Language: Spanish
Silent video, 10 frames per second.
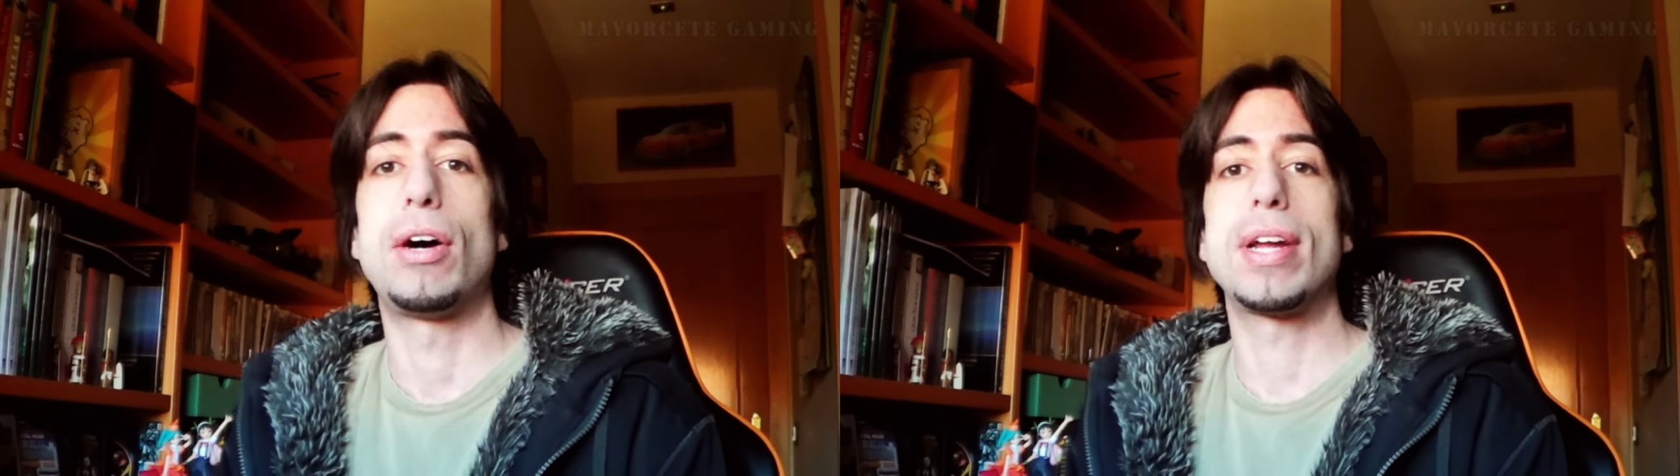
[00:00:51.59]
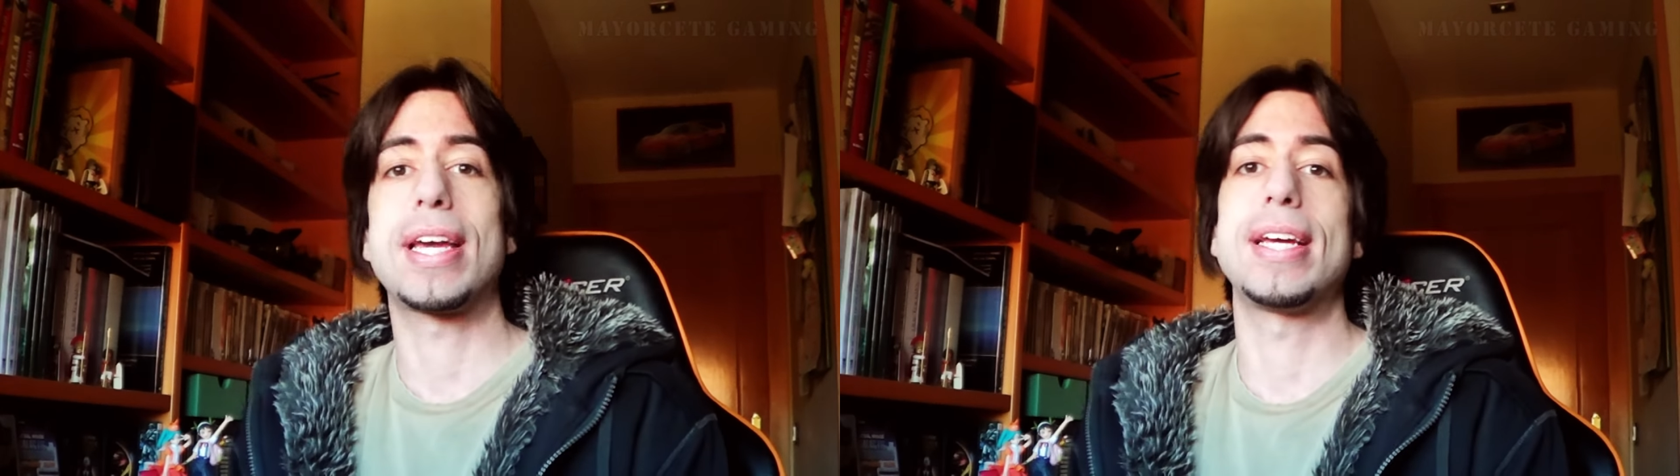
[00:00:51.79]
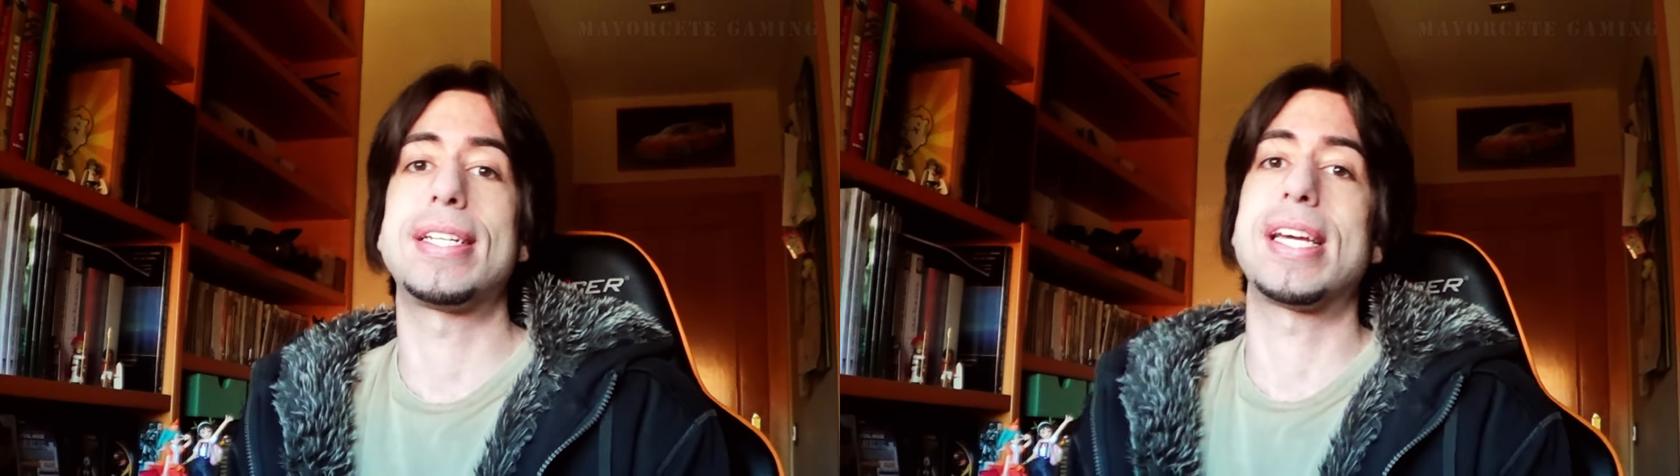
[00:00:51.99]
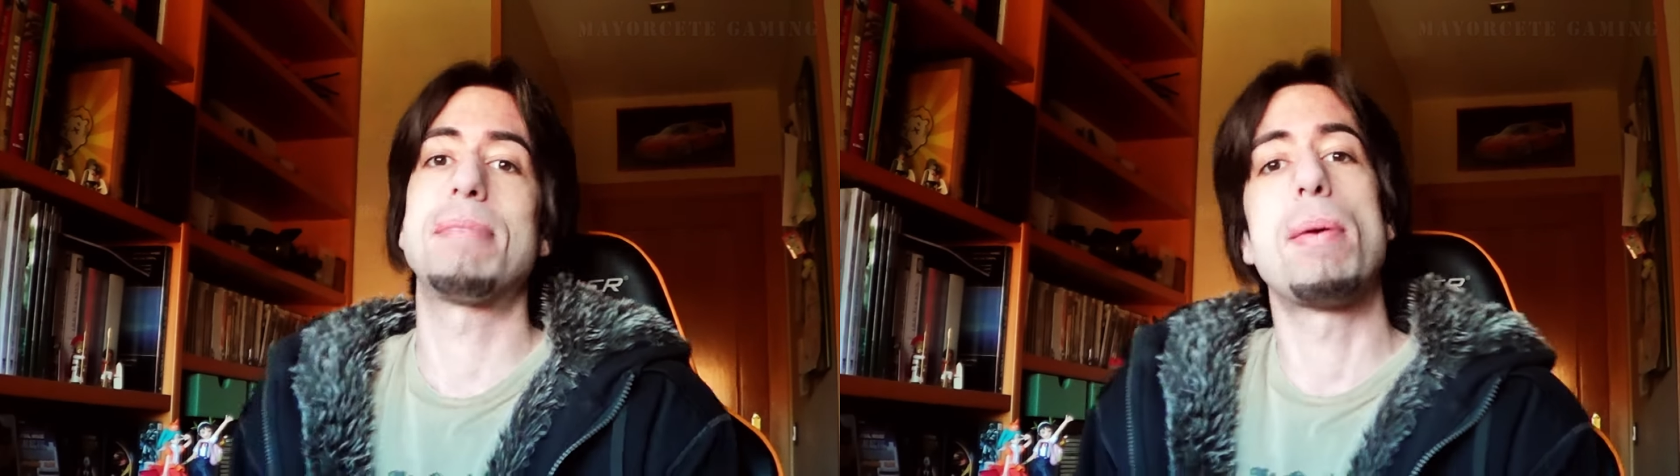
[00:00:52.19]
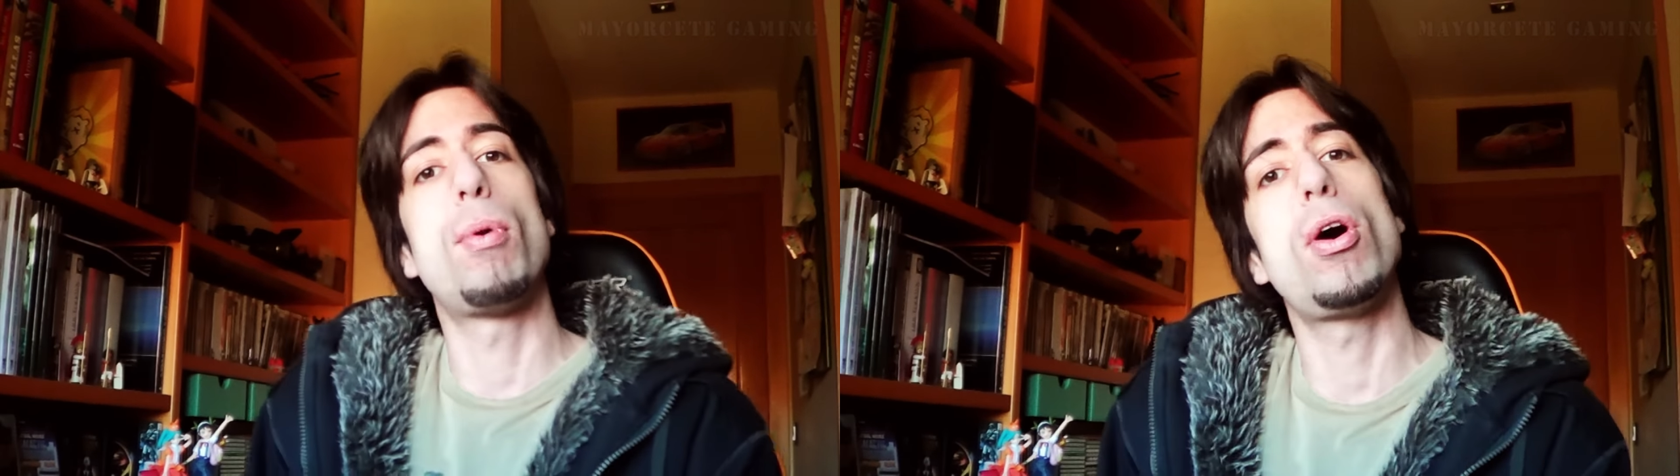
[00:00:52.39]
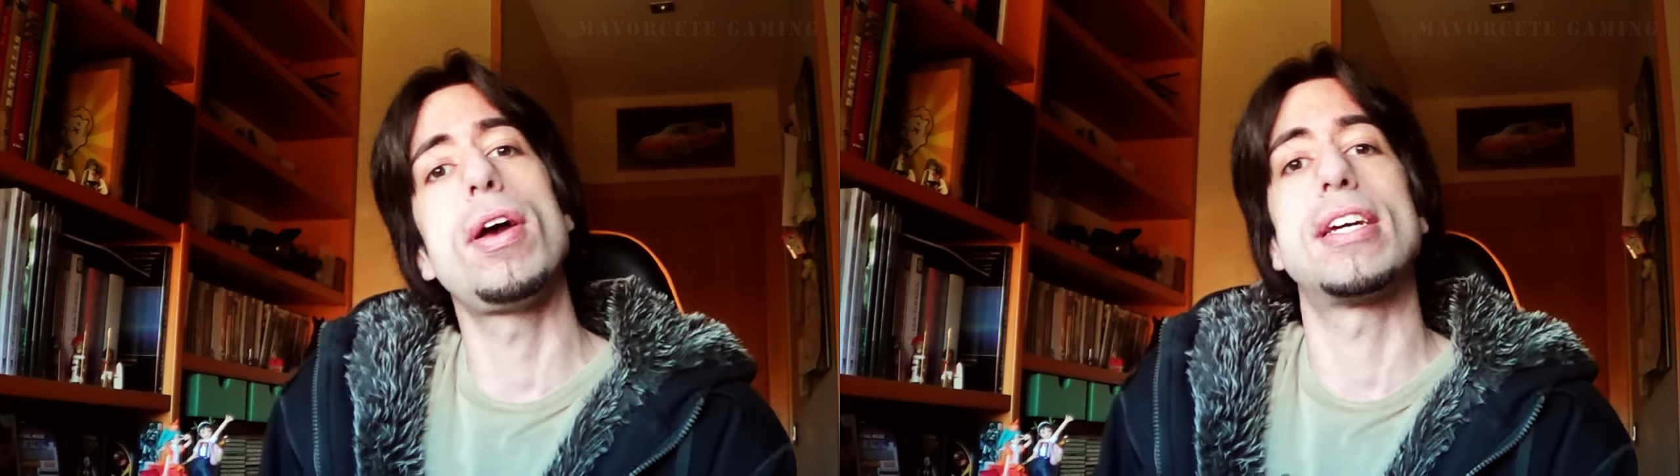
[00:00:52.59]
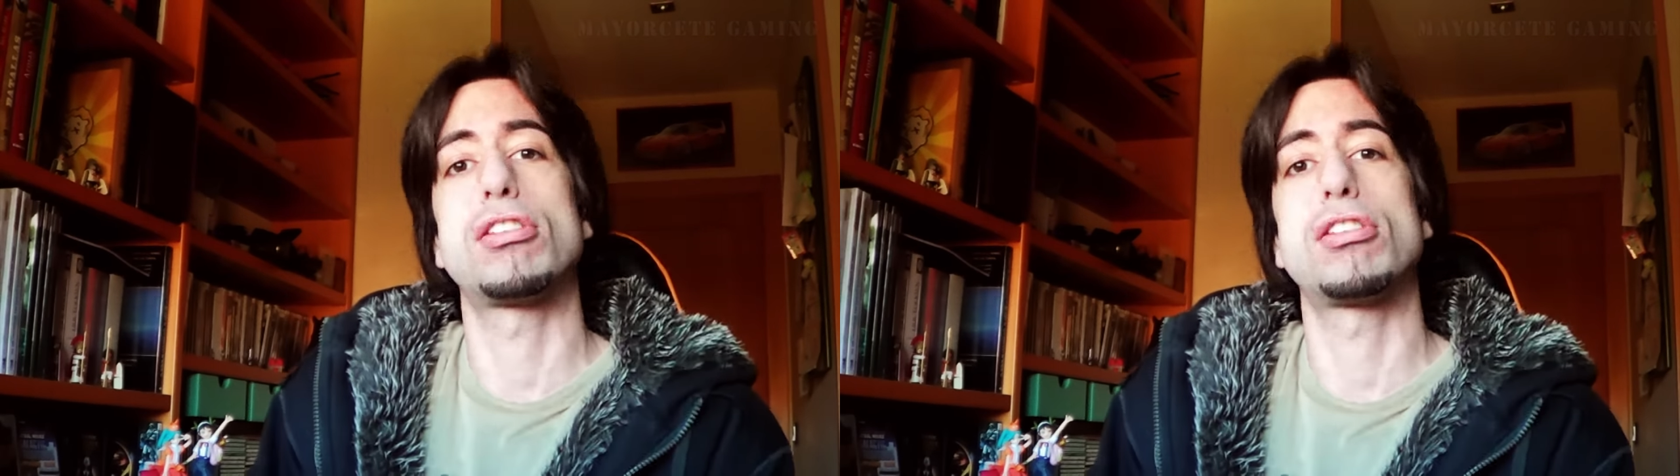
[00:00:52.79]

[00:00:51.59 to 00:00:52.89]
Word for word: ahora que sé que me voy,